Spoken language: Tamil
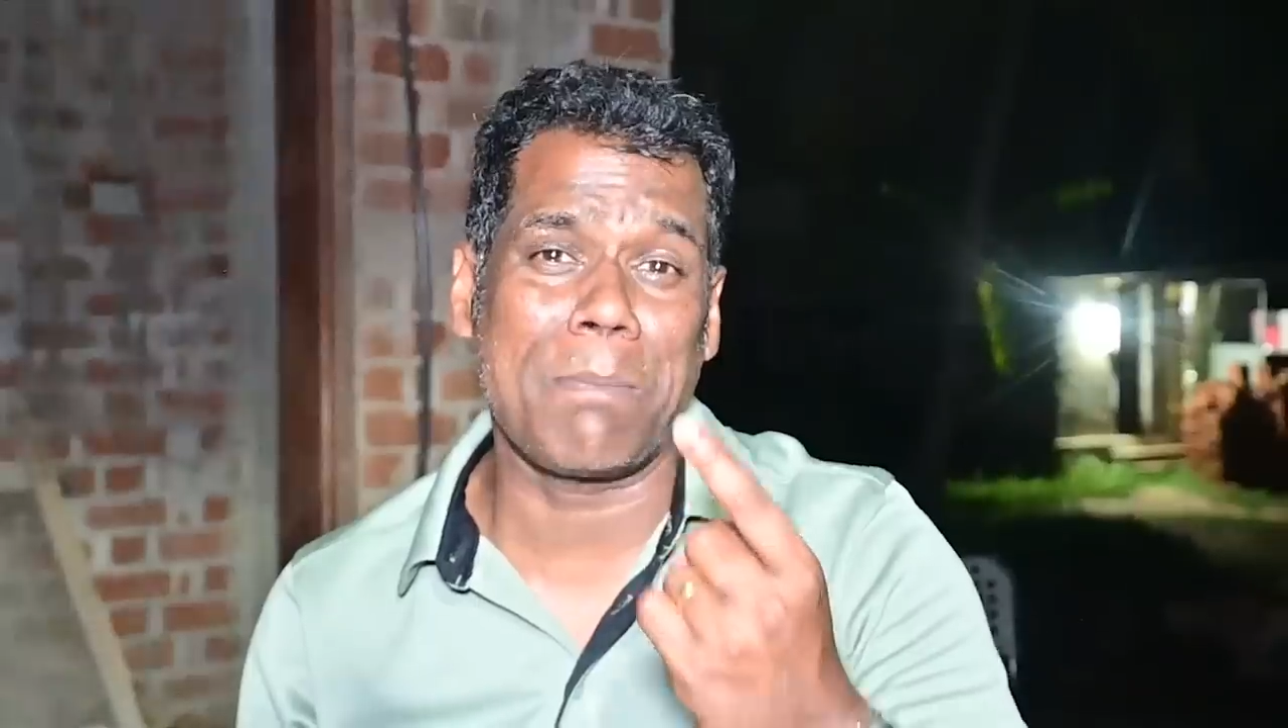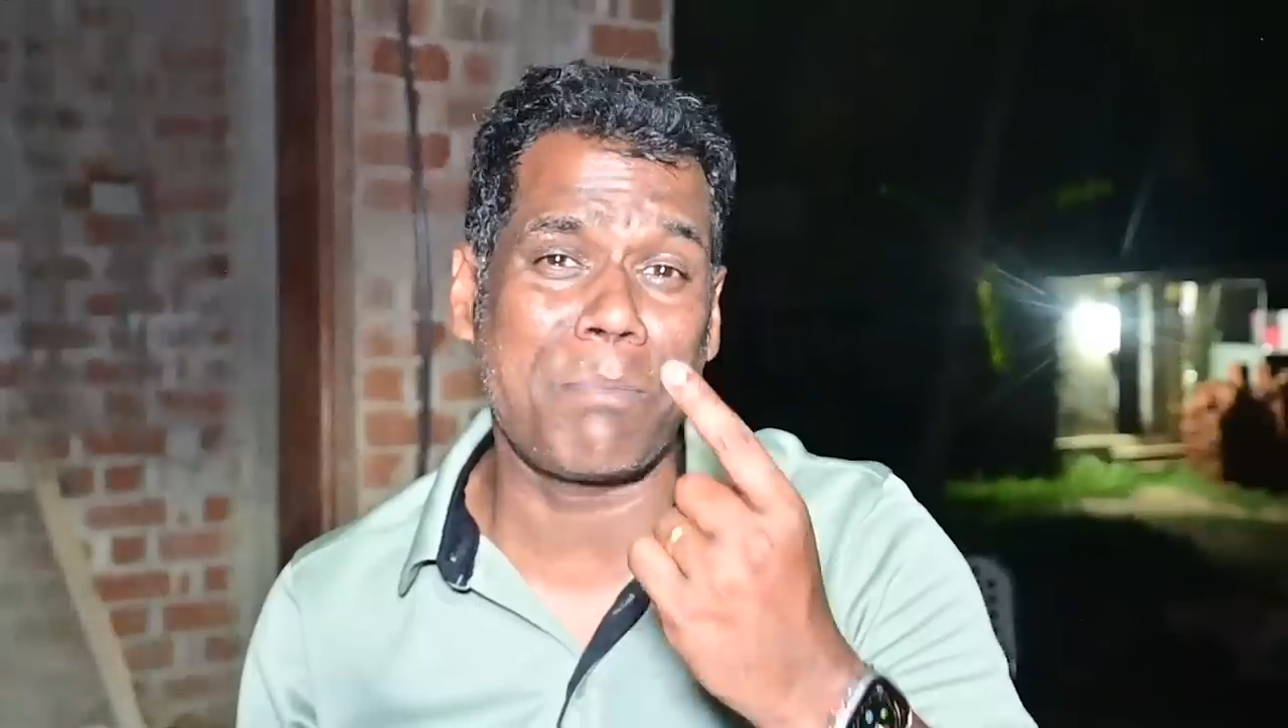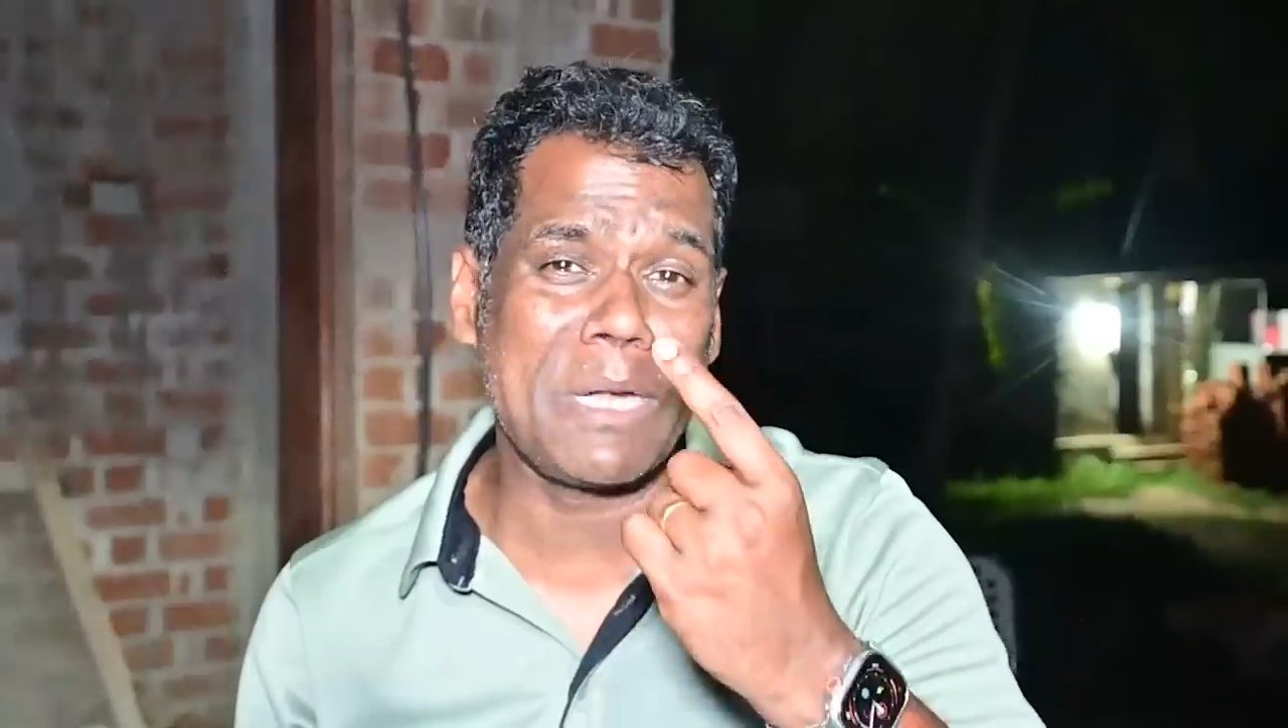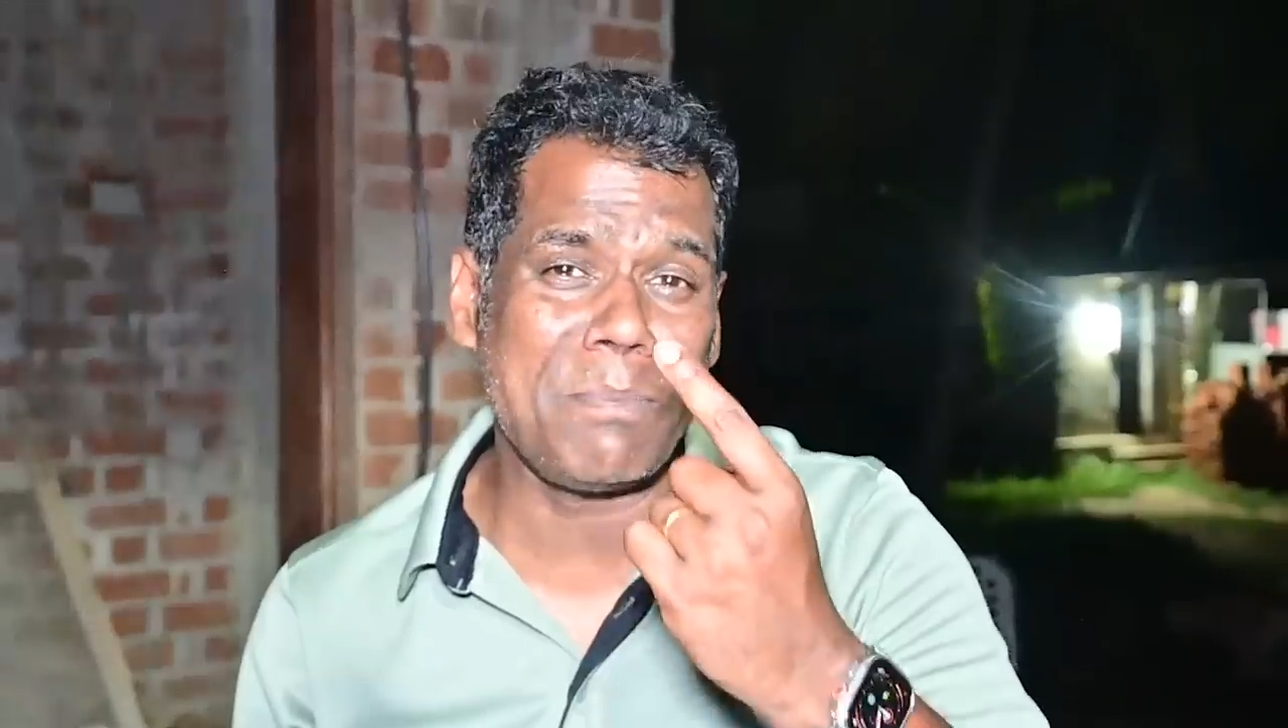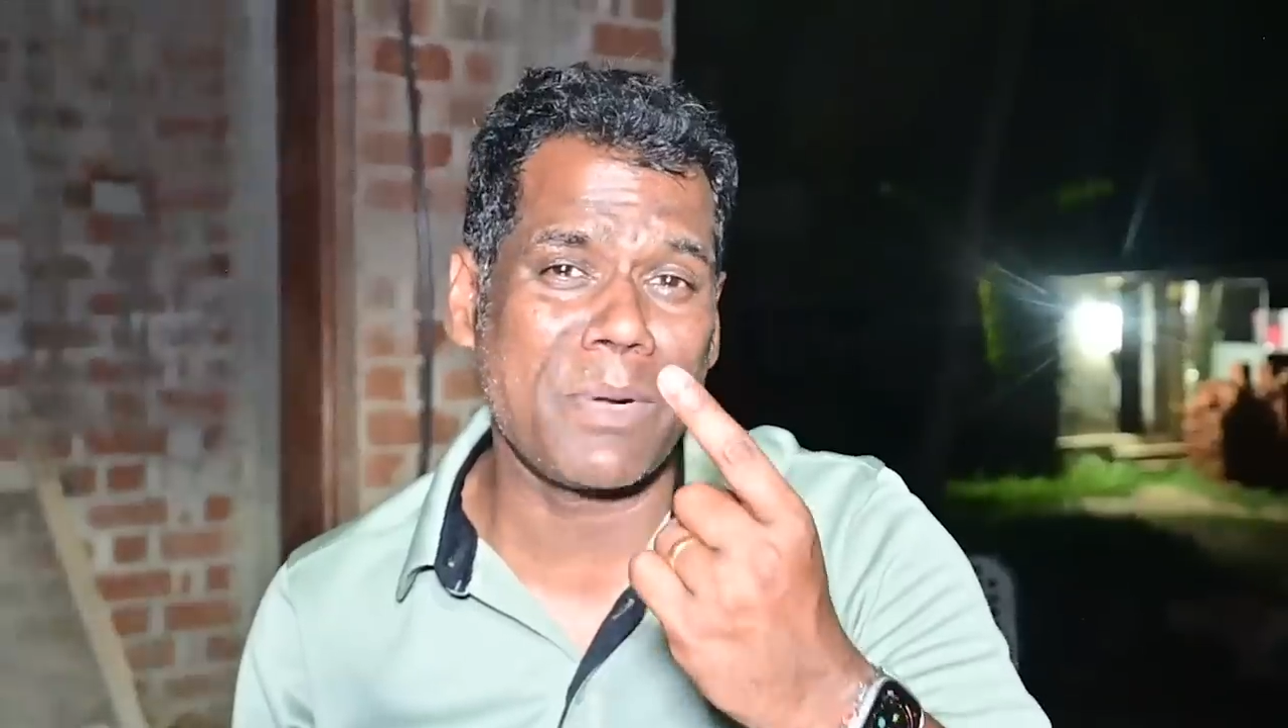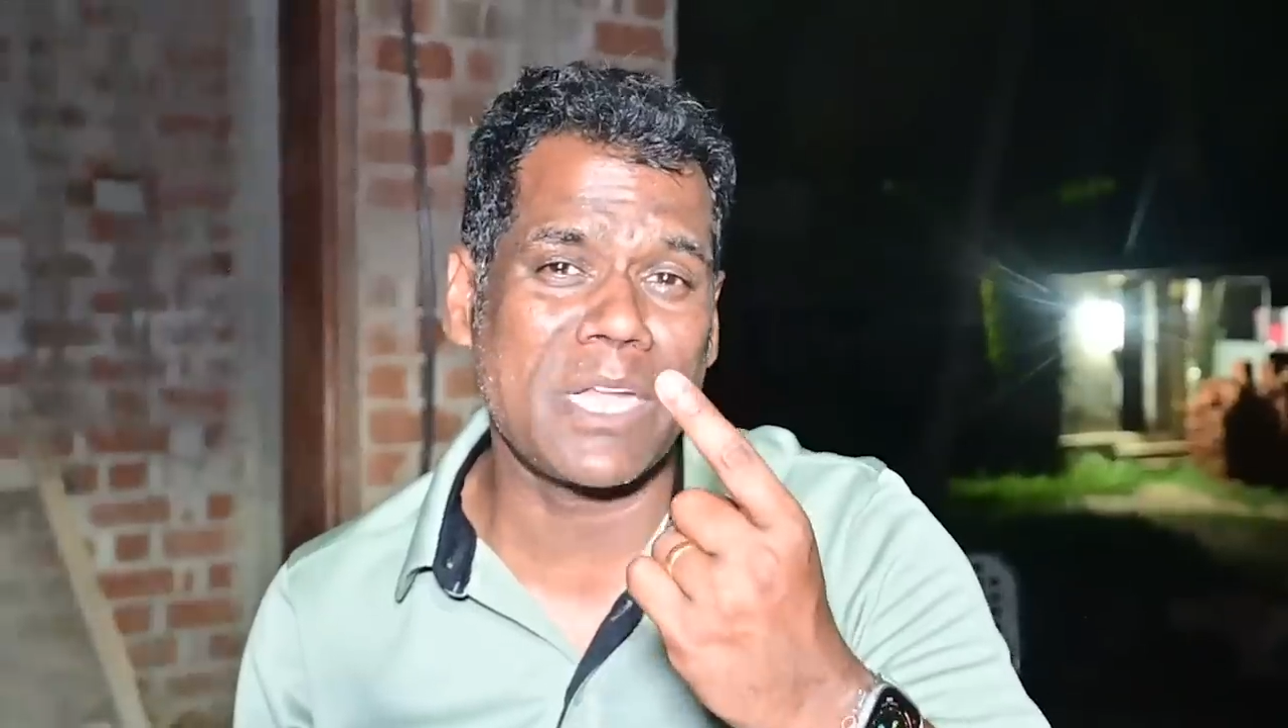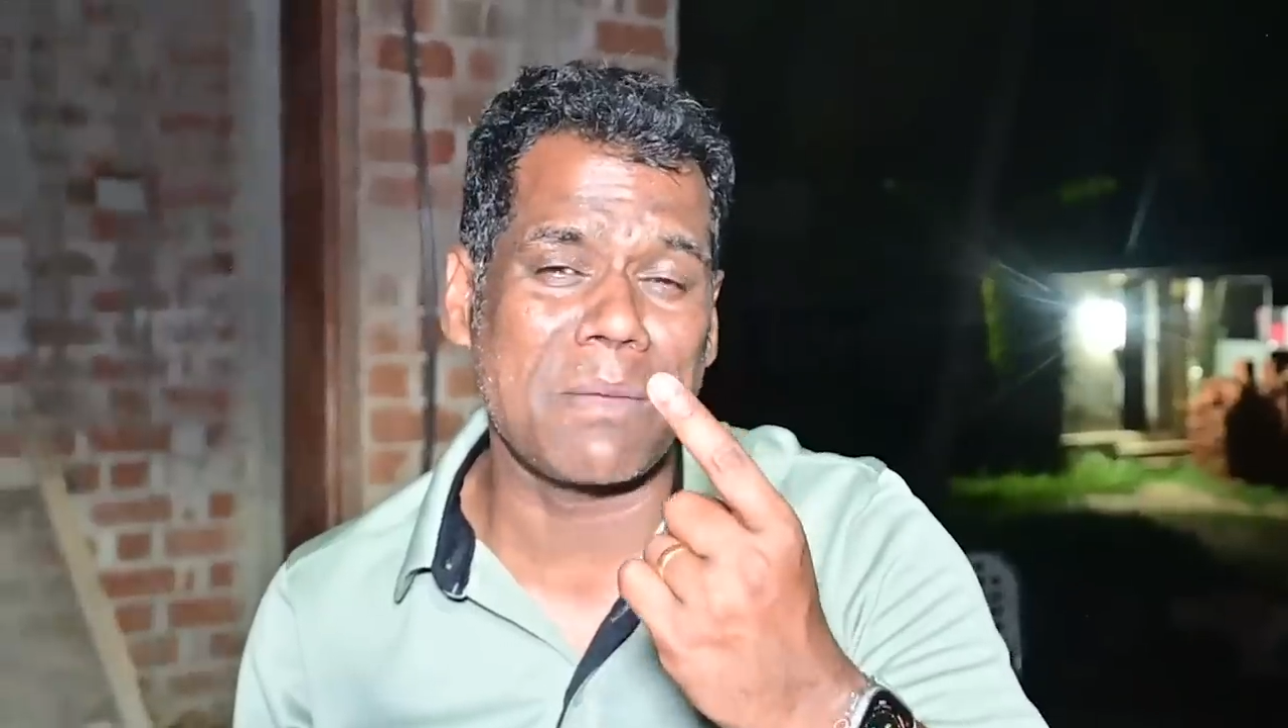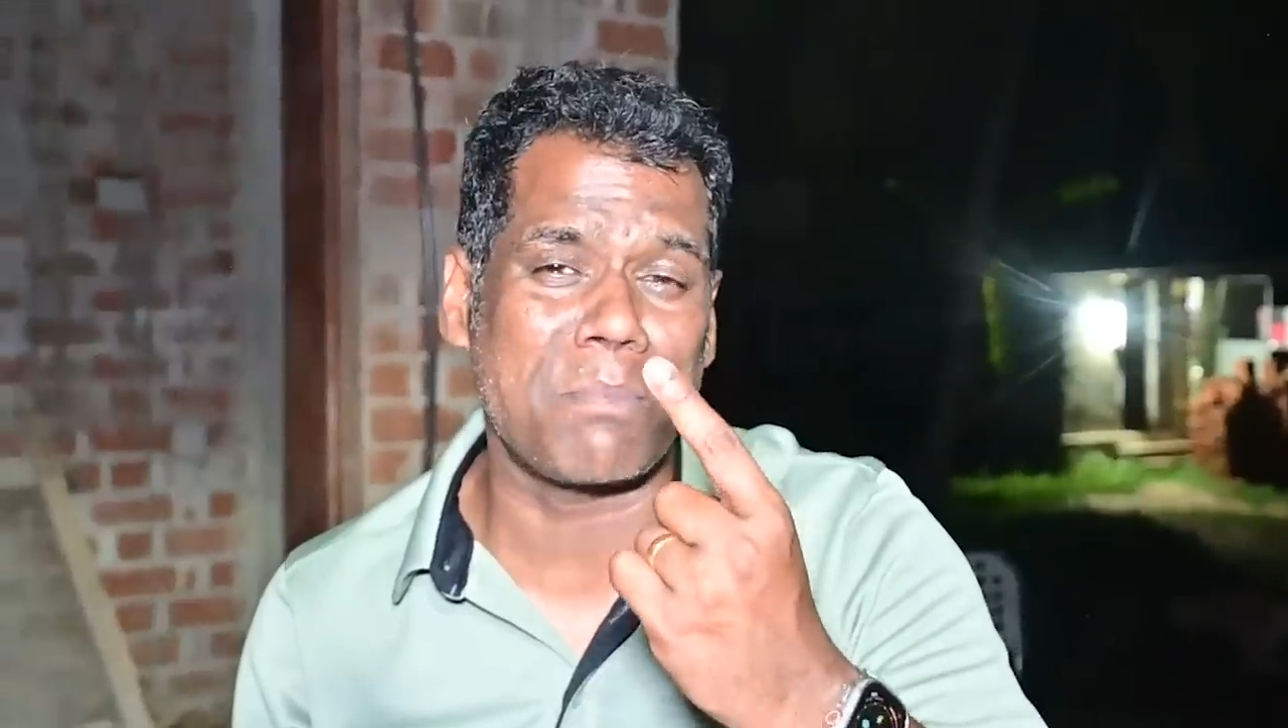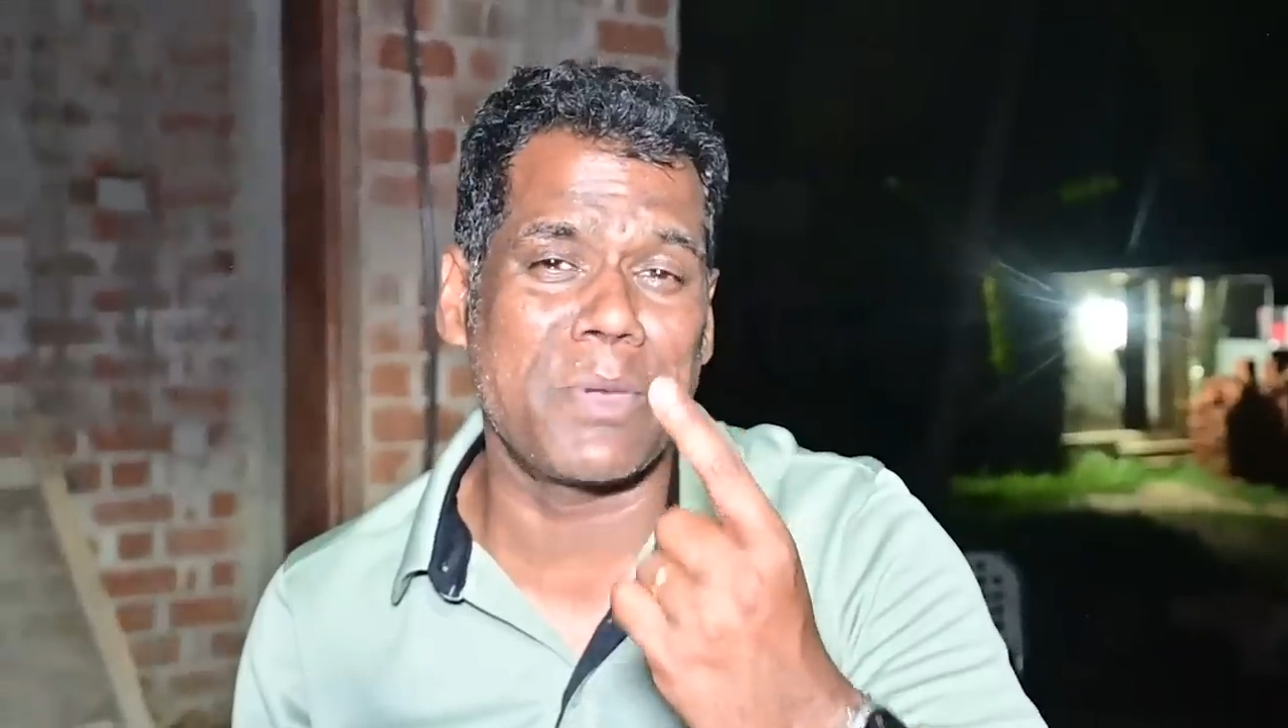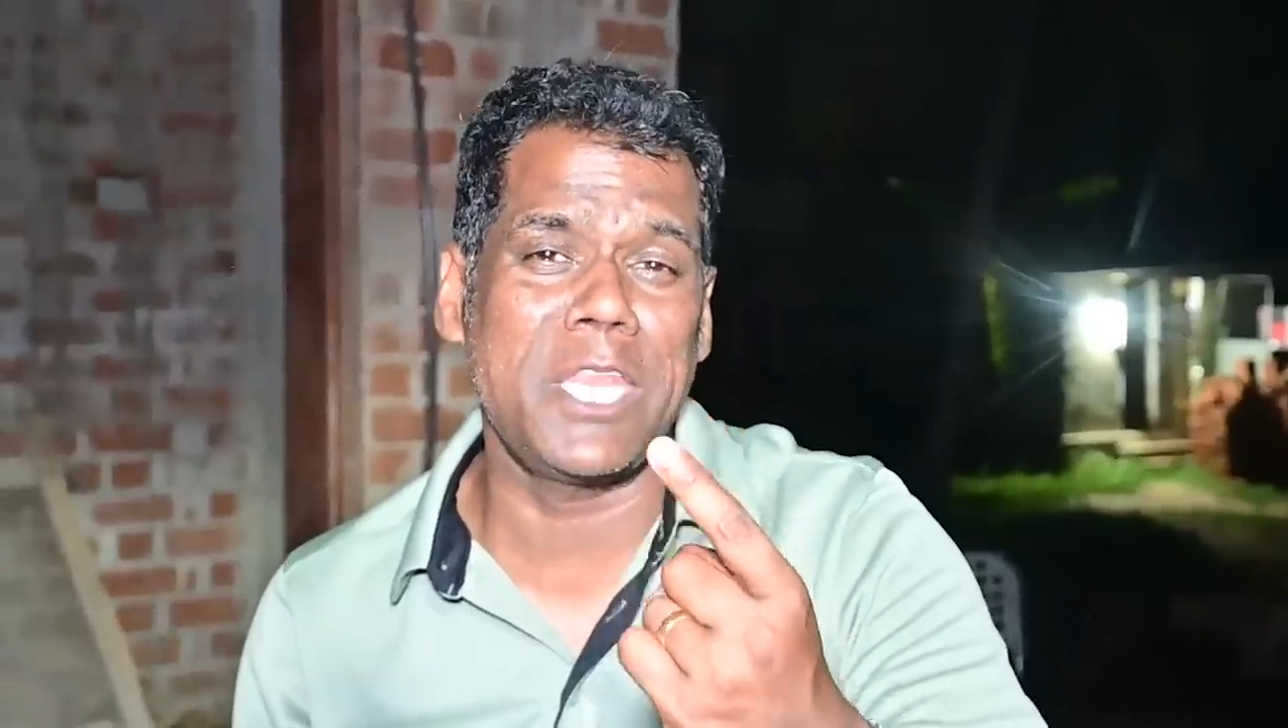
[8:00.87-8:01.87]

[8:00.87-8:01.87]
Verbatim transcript: அப்படிப்பட்ட